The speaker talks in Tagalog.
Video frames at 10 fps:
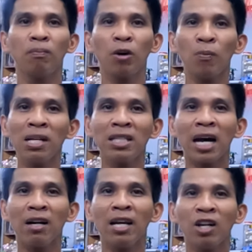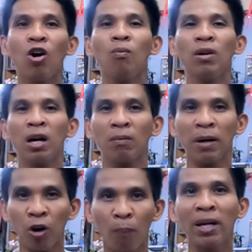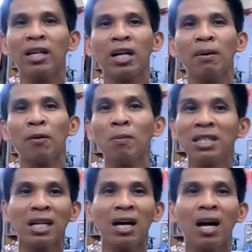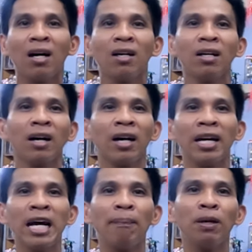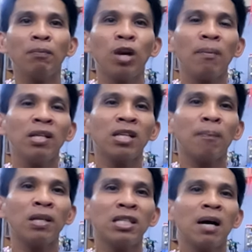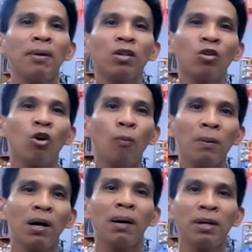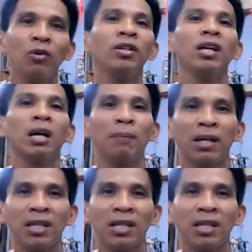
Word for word: Pero minsan, linggo, nag, may open din kami. Pero minsan lang ah. Kaya ina-update po namin sa page namin kung open ba kami o hindi kapag